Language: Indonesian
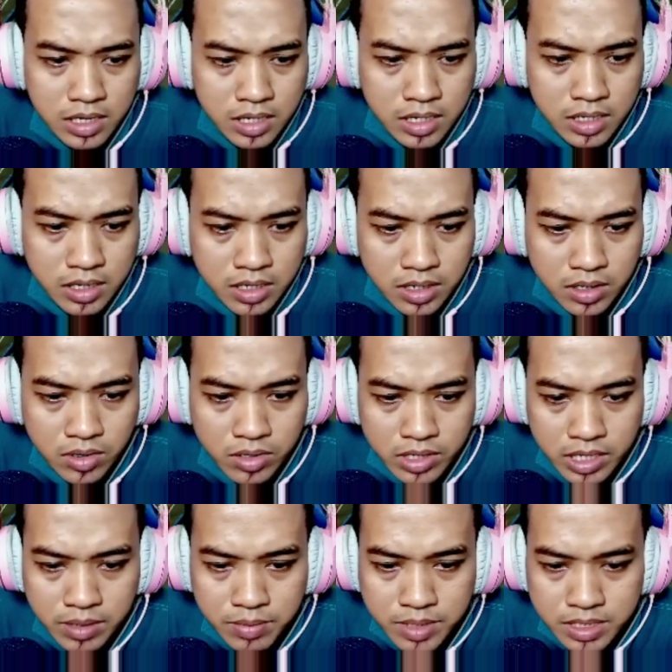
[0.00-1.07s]
Nah, oh iya
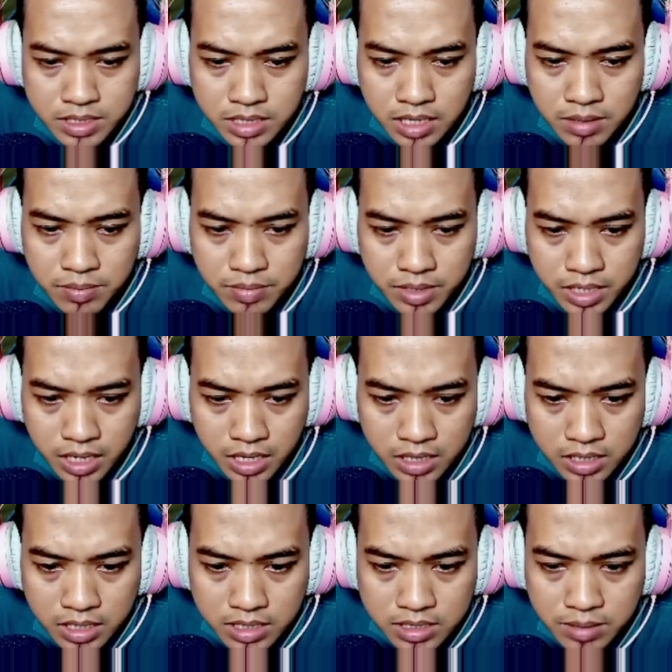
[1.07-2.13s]
mas, kami
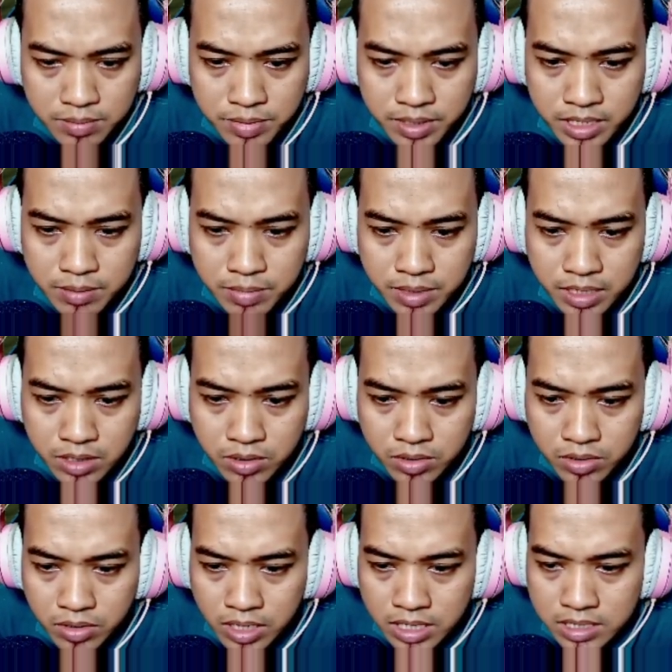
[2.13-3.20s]
antar sampai depan lorong
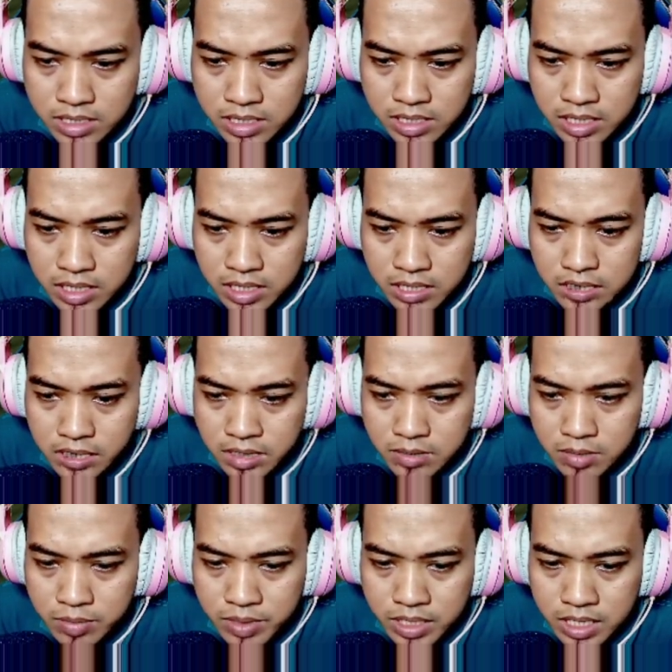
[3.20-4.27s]
aja ya, soalnya
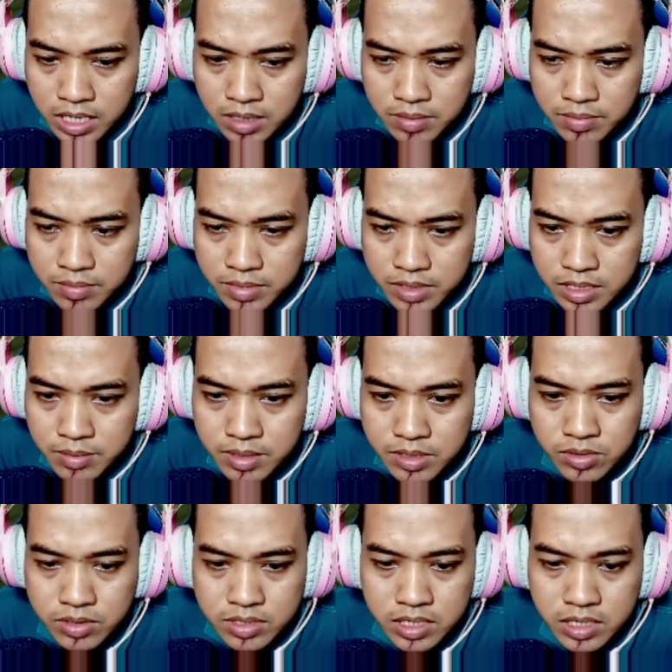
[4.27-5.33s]
mobil nggak bisa masuk
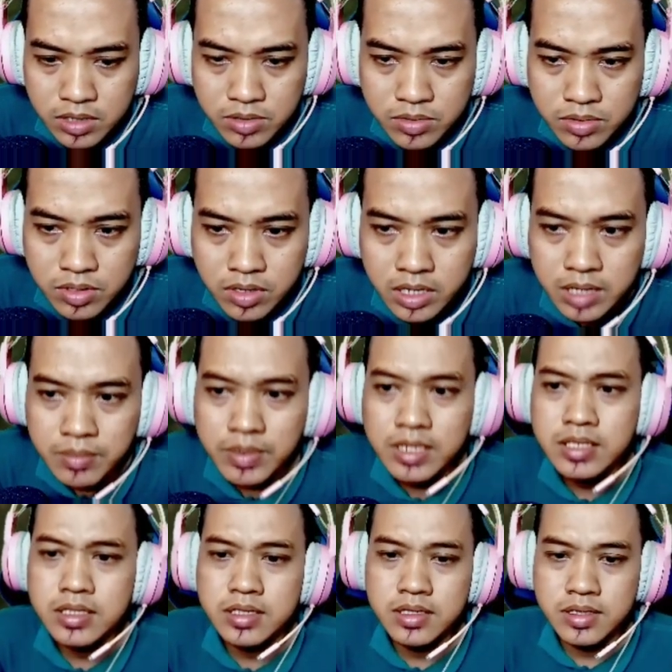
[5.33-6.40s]
ke situ. Oke
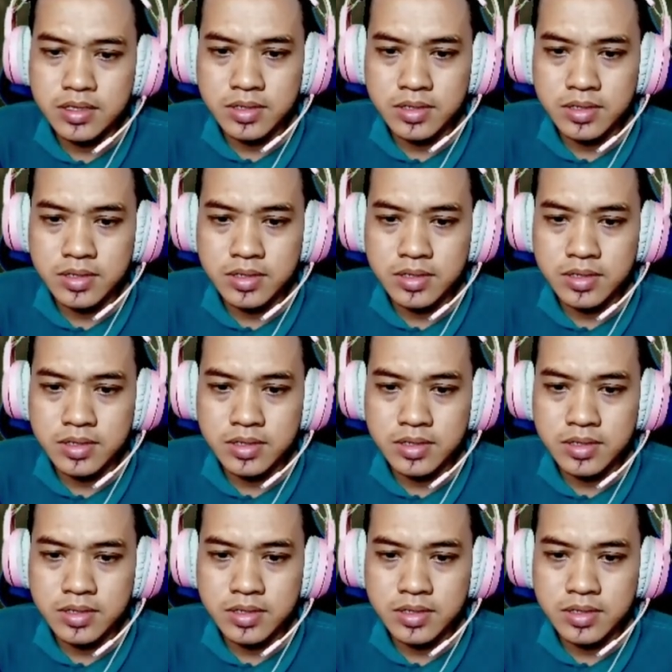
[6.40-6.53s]
mas.